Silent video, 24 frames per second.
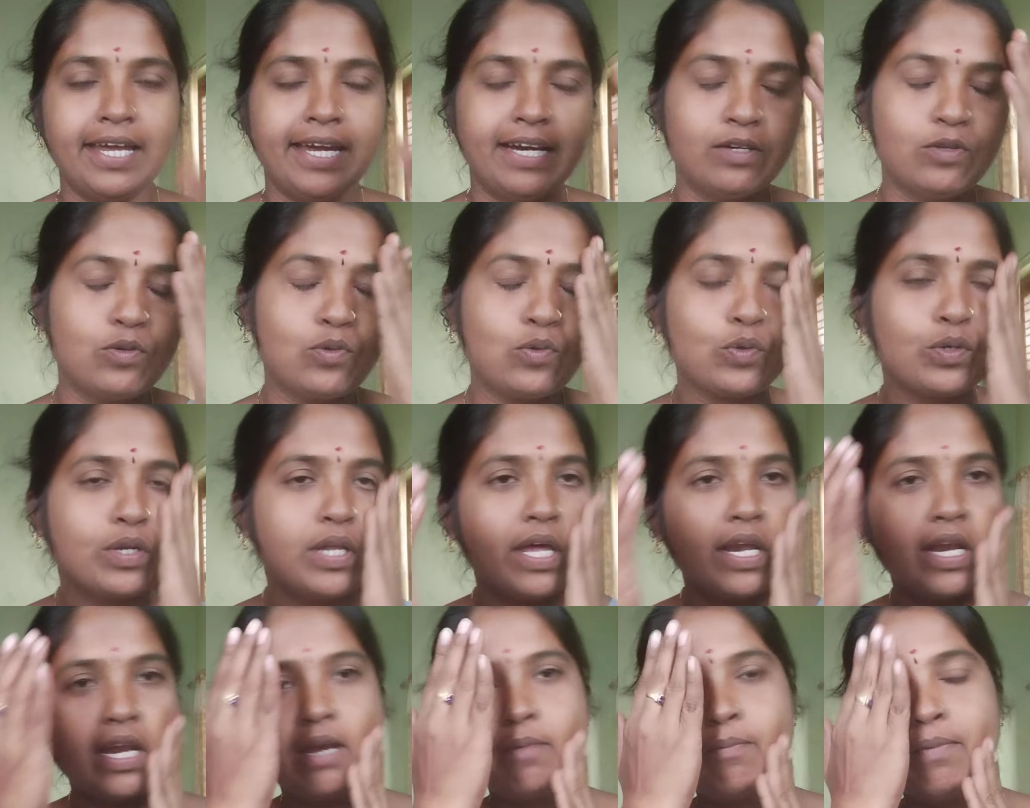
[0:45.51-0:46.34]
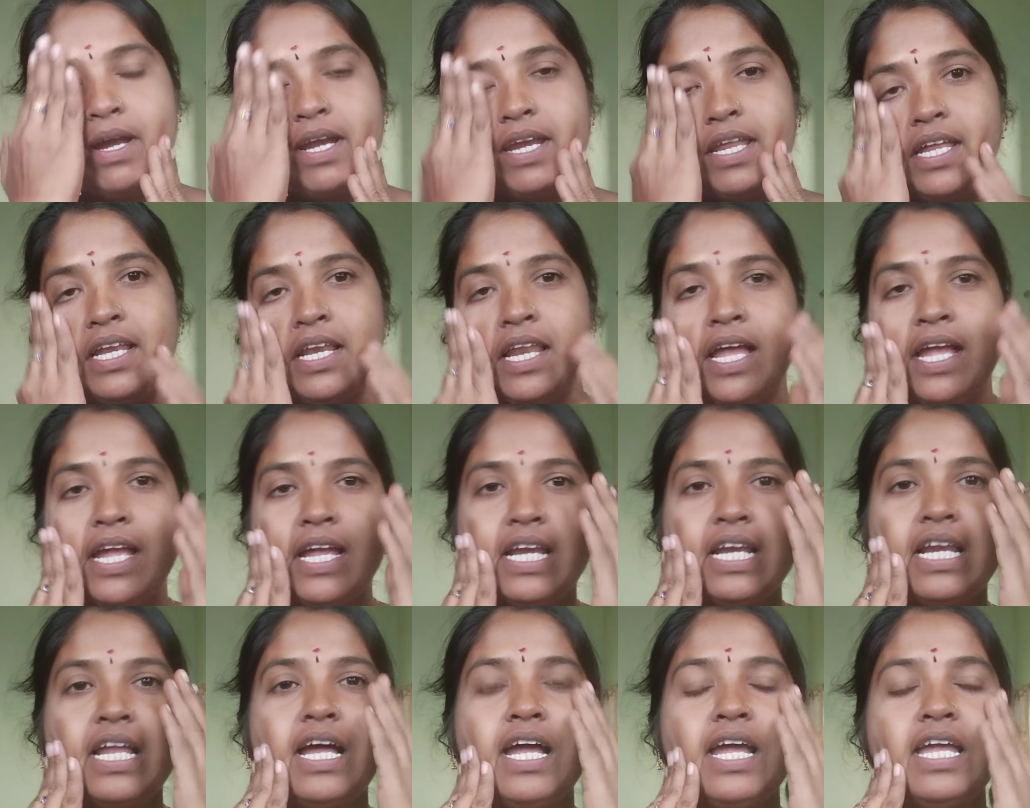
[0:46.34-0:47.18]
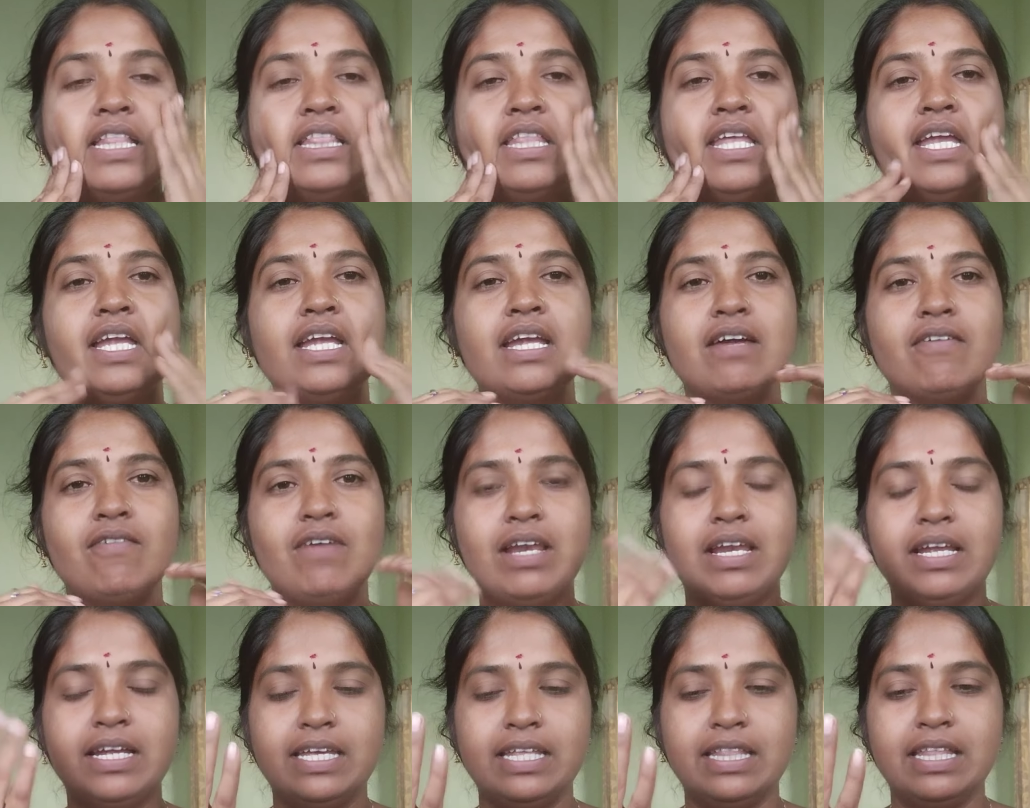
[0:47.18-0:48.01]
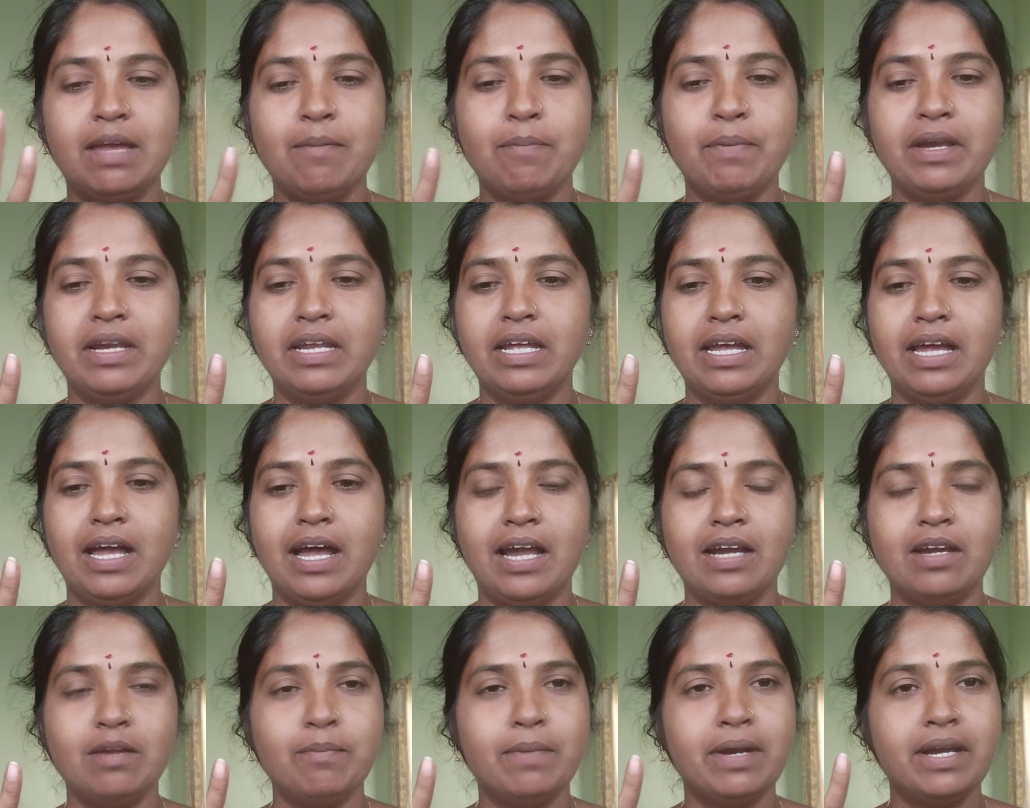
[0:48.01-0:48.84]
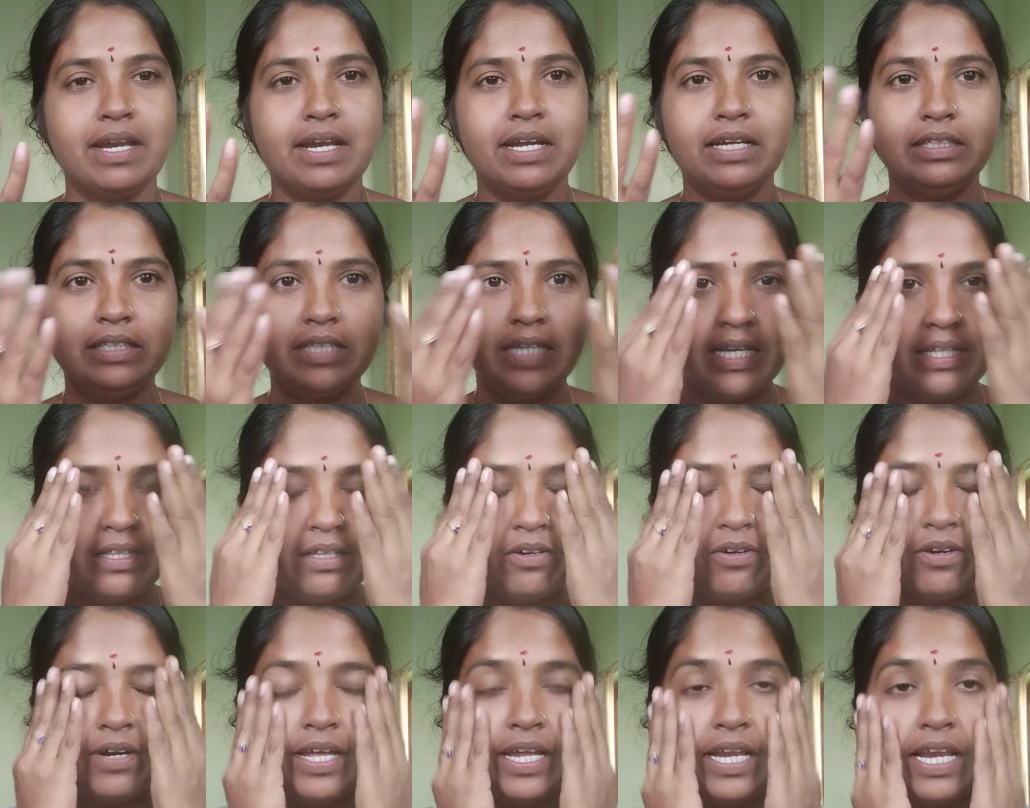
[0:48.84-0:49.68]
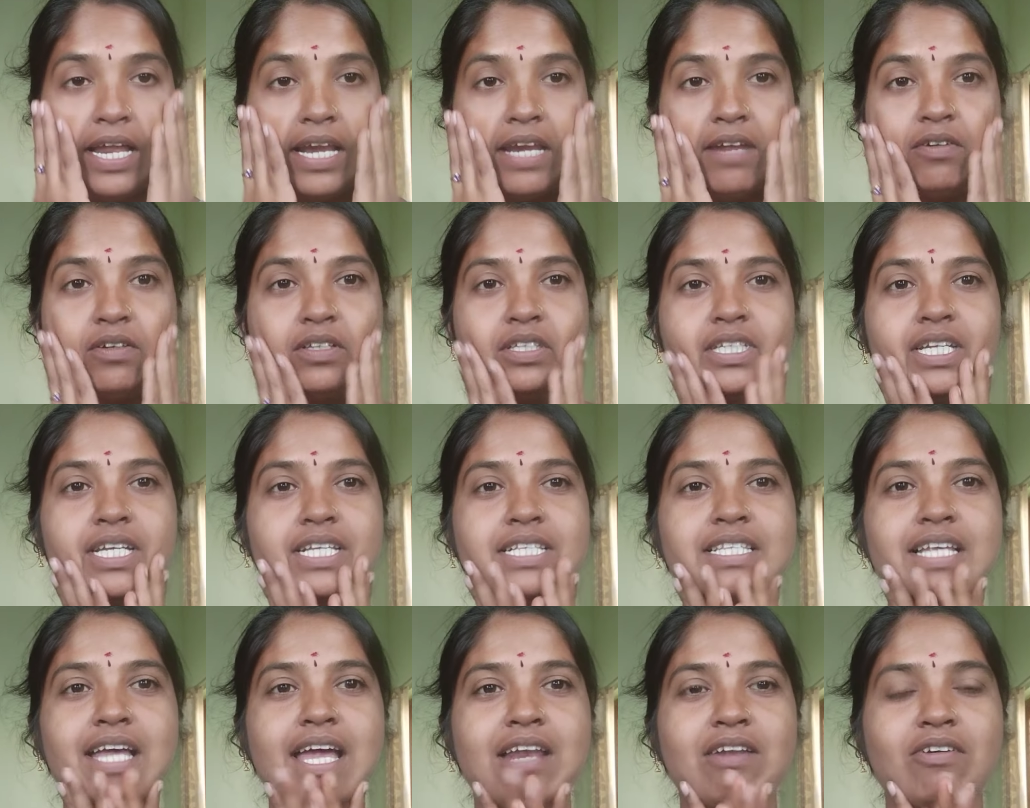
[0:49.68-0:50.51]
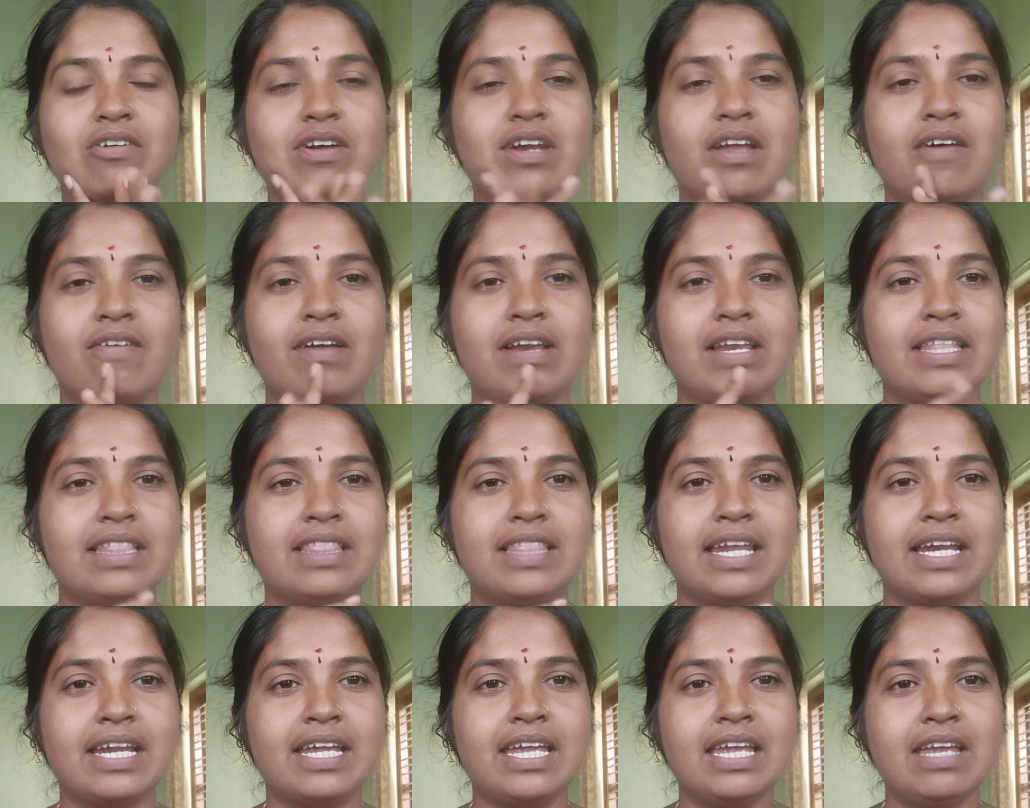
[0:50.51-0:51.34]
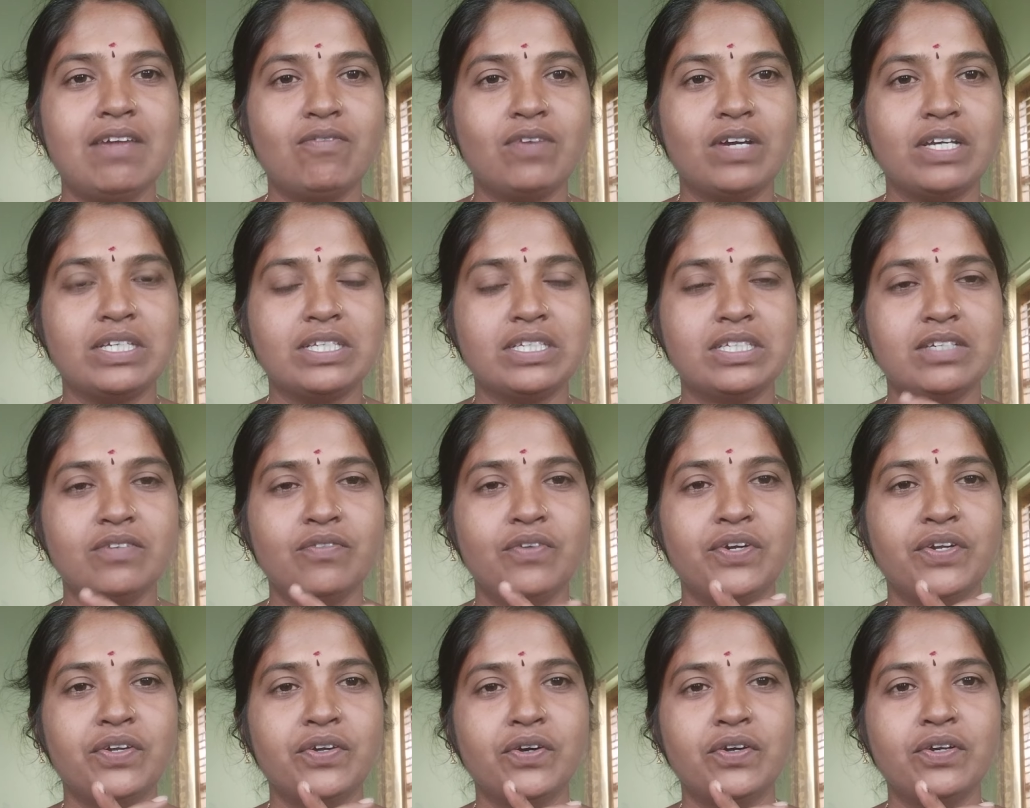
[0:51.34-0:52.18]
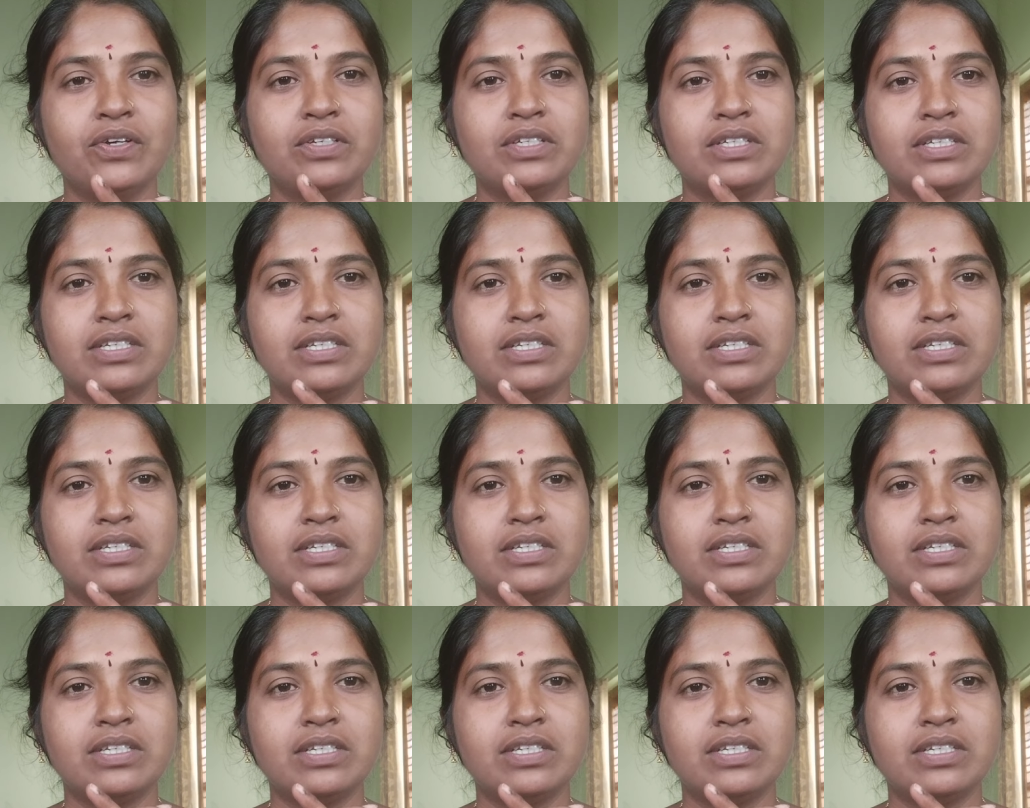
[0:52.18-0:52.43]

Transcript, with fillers: ఏడుస్తున్నారు అనమాట ఇలా ఇలా అయితే ఇంక వాళ్ళకి ఇదే పని ఆటోమేటిక్గా చేతులు కూడా ఇలానే వచ్చేస్తాయి అనుకుంటా వాళ్ళిద్దరికి ఫస్ట్ వీడియో